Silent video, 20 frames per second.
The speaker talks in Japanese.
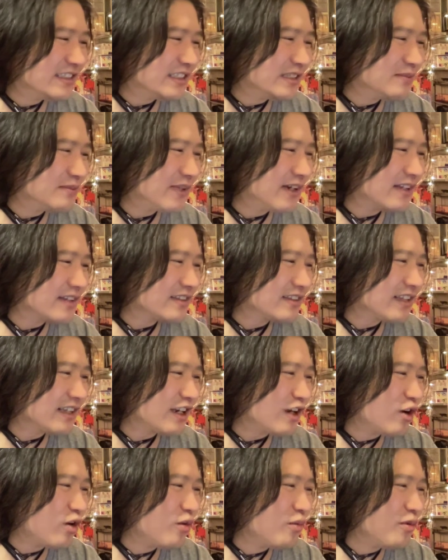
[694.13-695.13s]
しまった
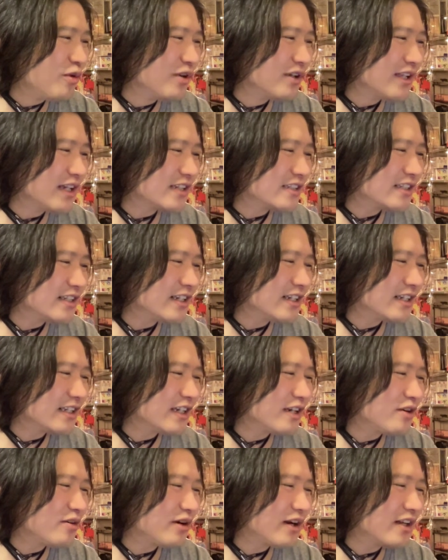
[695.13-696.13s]
な思い出さな
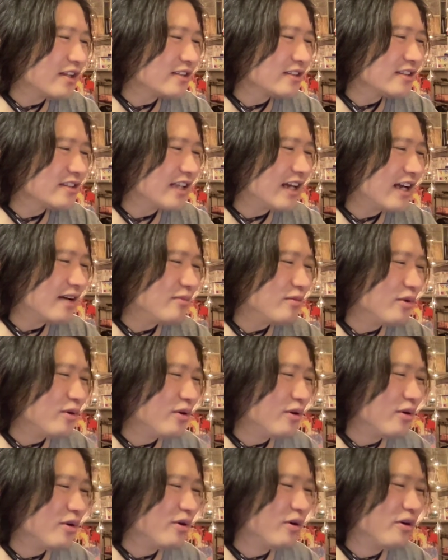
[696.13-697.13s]
きゃよかった
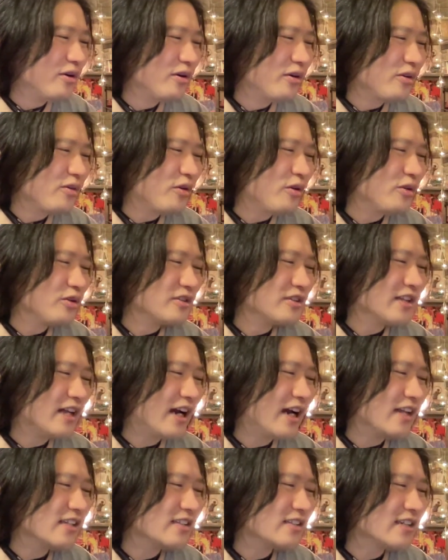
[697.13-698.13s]
もうこんな
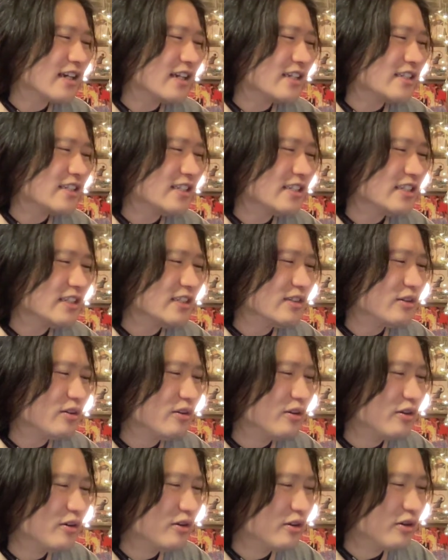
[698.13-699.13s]
恥ずかしいの